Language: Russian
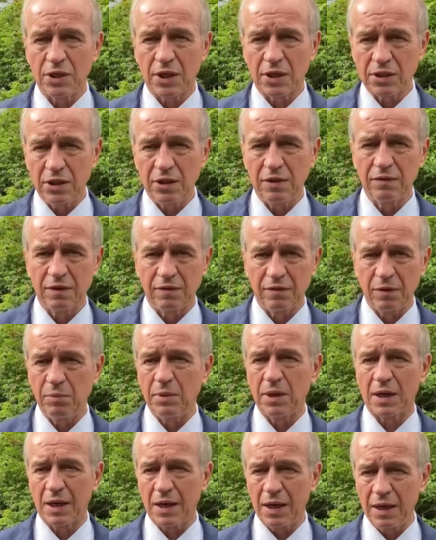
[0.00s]
активно
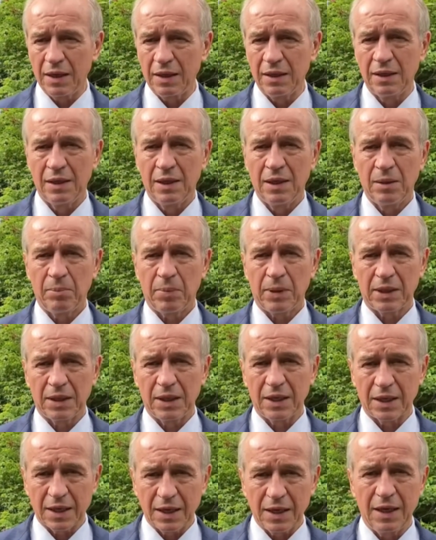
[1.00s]
выбирали,
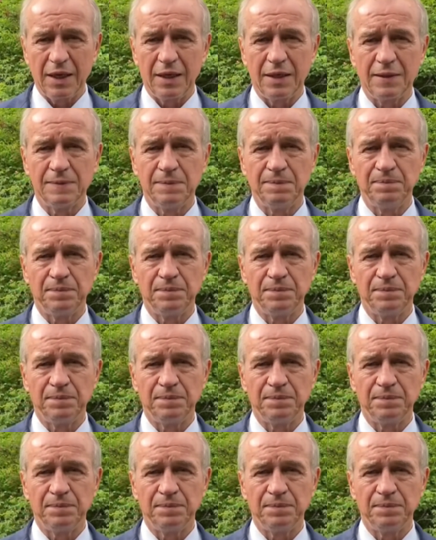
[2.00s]
предлагали,